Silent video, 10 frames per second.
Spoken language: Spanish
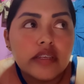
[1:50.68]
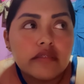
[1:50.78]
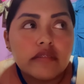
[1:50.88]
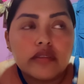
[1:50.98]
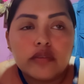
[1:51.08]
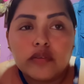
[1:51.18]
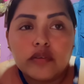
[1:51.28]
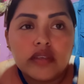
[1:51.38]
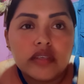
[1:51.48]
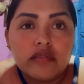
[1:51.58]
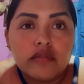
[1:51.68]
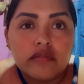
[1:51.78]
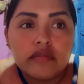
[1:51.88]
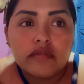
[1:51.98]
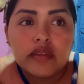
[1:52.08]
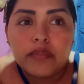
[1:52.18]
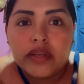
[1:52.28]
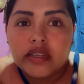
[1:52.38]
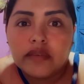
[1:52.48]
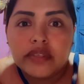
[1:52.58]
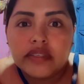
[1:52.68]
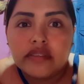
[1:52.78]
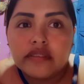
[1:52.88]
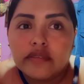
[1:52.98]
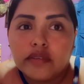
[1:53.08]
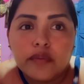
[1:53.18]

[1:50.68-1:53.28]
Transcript: Siento yo que no, no es para que me estén diciendo